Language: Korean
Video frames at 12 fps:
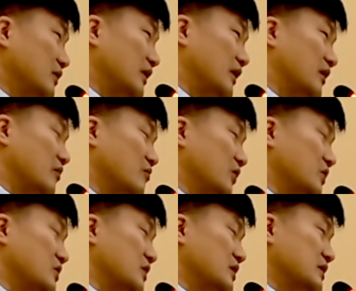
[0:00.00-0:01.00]
예,
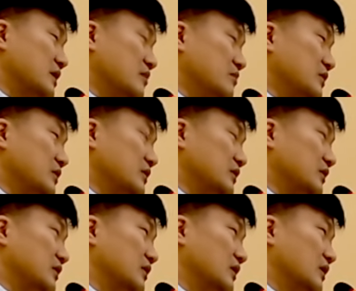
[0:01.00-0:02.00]
멍청한
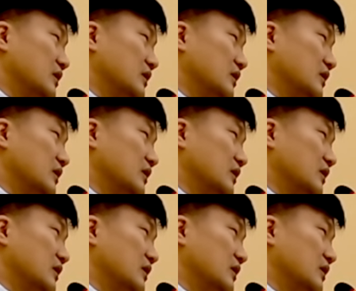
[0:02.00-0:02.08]
사람들은